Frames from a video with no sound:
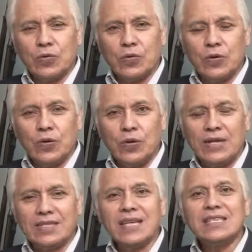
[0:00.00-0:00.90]

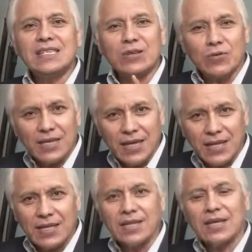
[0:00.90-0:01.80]
les da inseguridad
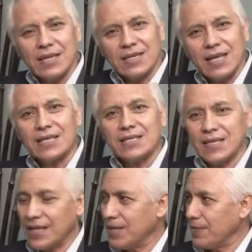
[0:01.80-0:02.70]
y les da
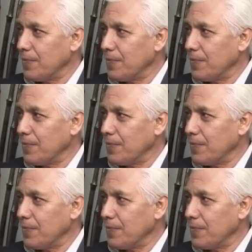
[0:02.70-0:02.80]
ansiedad.